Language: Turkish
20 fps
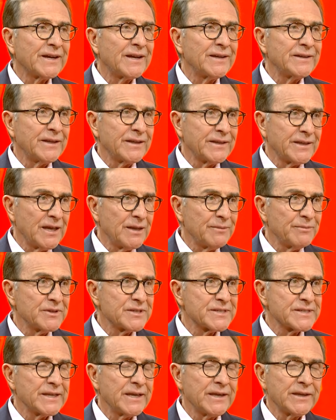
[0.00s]
haline
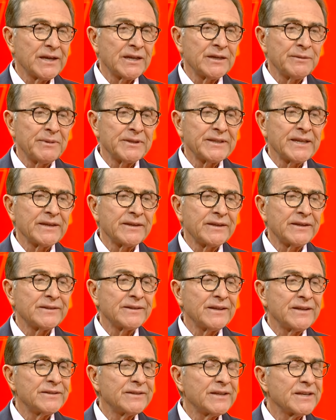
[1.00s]
gelmişse yani beden
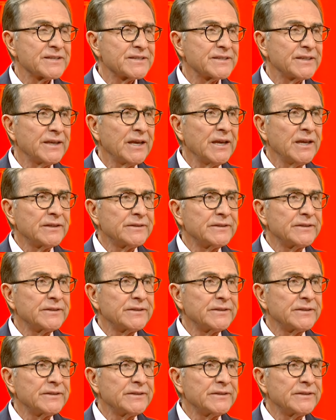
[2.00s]
kitle indeksi